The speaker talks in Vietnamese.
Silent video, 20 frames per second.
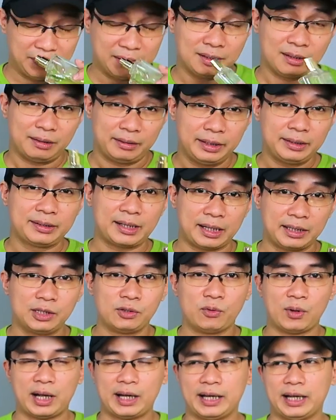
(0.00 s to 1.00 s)
mình rất là thích chai
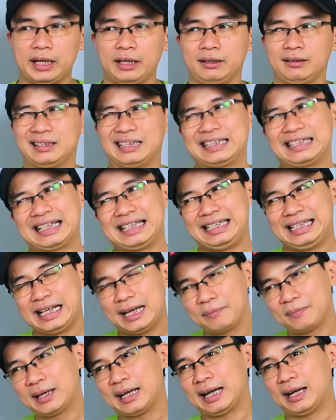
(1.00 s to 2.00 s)
nước hoa này các anh
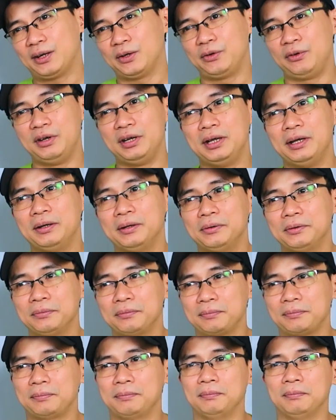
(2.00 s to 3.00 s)
em nào
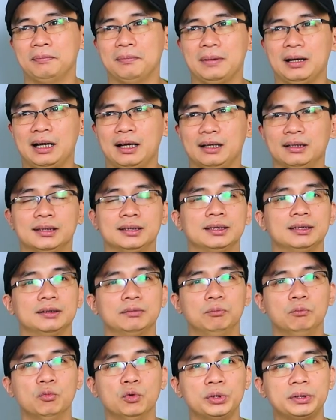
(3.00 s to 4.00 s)
nếu mà
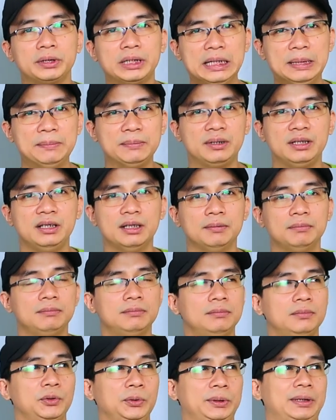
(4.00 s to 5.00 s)
muốn tìm
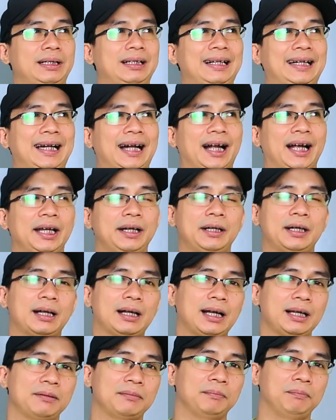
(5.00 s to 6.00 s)
kiếm một cái
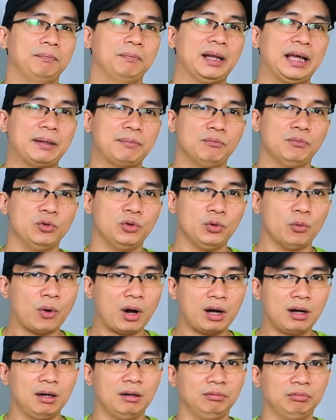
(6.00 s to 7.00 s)
cách blend mùi
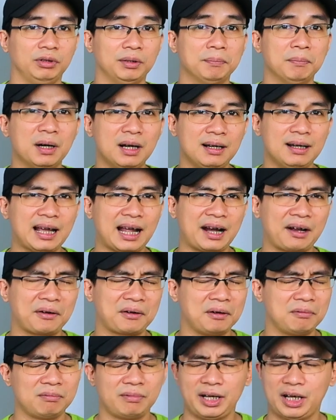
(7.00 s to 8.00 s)
hoa hồng nó mới lạ
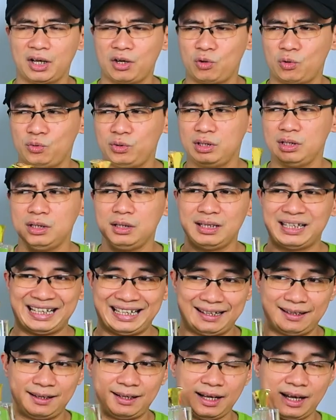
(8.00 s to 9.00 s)
nó không theo như
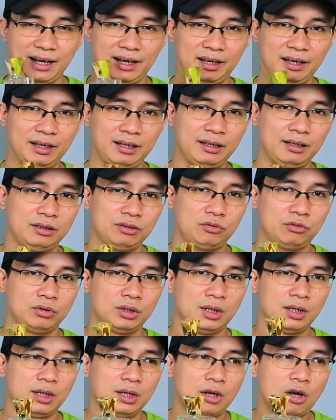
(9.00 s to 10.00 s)
cái
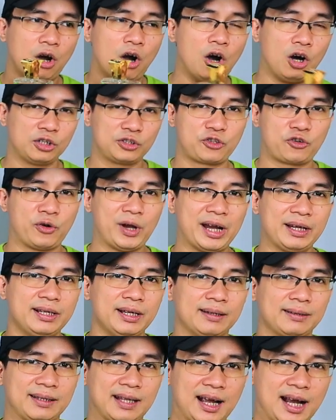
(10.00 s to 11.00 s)
hot
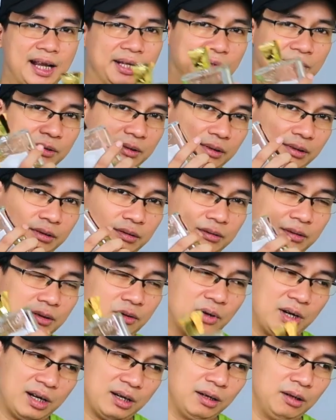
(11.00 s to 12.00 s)
trend hiện tại đó là
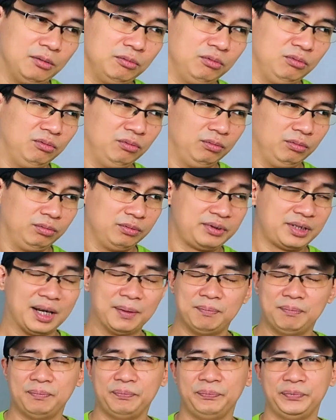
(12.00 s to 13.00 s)
hoa hồng
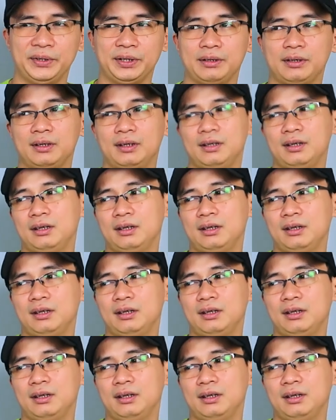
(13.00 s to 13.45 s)
trầm